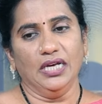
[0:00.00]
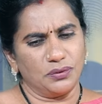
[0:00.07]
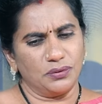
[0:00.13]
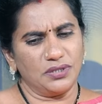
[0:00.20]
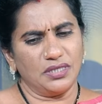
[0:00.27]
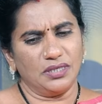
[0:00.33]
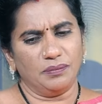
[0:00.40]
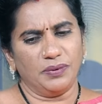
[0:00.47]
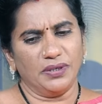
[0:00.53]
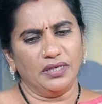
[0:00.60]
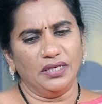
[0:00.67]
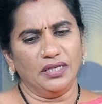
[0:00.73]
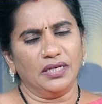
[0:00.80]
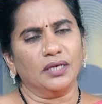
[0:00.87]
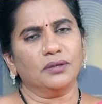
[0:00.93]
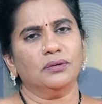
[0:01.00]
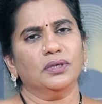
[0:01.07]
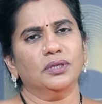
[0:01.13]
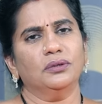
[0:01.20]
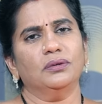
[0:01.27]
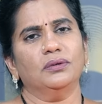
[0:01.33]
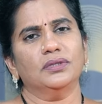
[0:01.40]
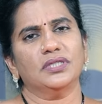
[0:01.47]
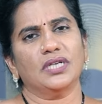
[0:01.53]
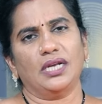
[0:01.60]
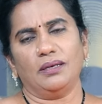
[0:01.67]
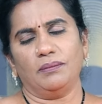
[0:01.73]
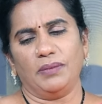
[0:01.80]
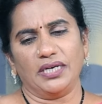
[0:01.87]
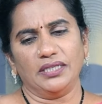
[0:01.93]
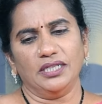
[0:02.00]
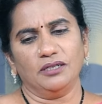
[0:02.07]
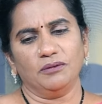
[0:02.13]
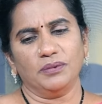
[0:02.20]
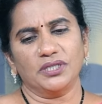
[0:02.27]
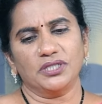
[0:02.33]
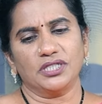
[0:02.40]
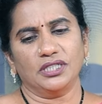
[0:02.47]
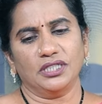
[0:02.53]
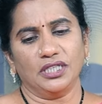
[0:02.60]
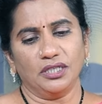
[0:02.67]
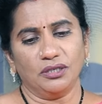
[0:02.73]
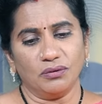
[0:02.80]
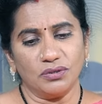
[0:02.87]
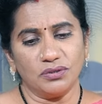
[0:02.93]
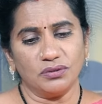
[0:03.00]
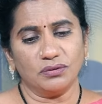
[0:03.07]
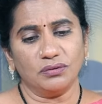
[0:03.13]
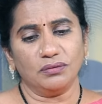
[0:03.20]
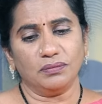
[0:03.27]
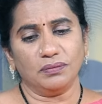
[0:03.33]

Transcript: చూసినప్పుడల్లా నాకు ఎందుకో చాలా బాధ అనిపించింది ఈరోజు